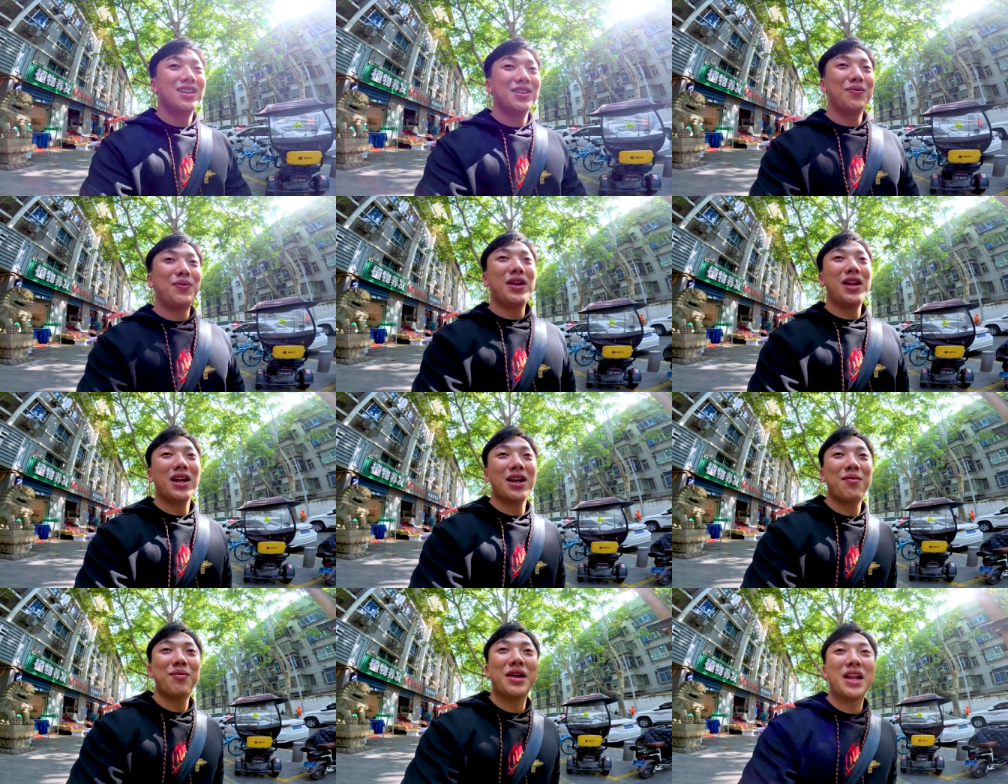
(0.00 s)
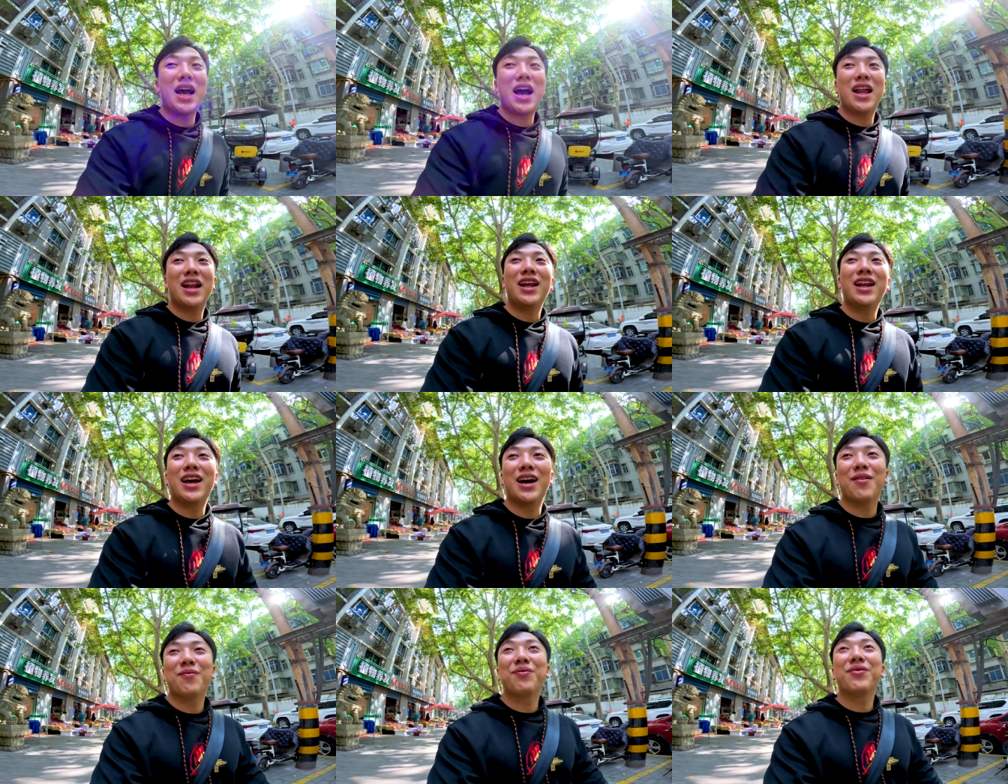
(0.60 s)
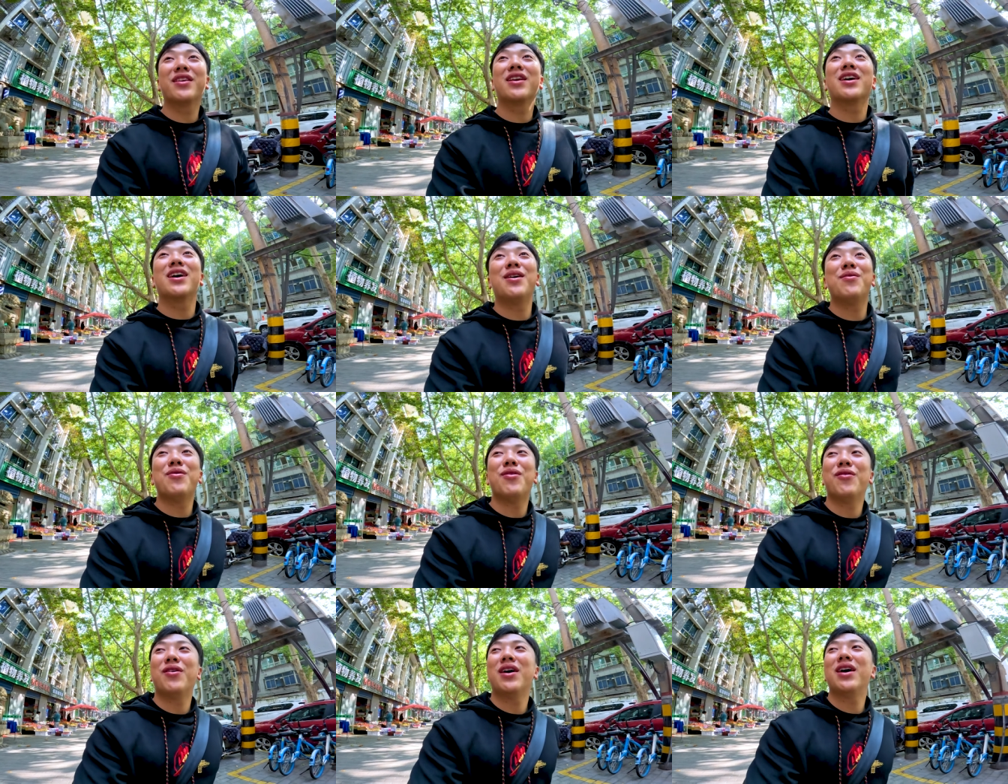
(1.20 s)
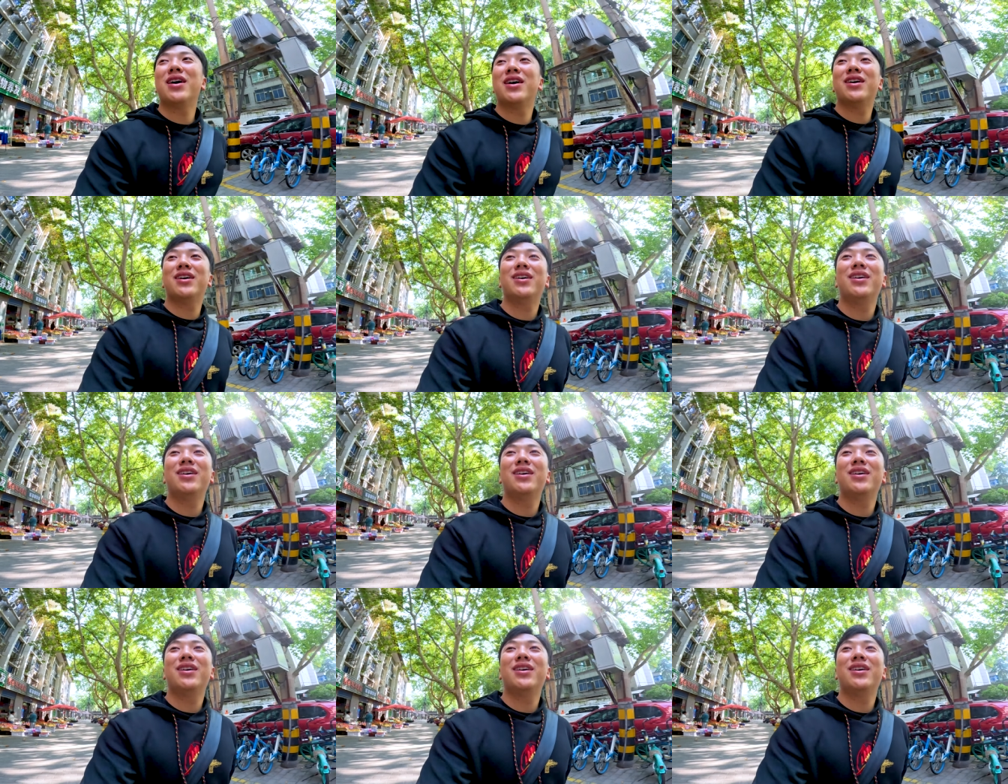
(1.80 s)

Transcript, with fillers: เป็นเรื่องธรรมดาเลยนะครับ เขาบอกว่า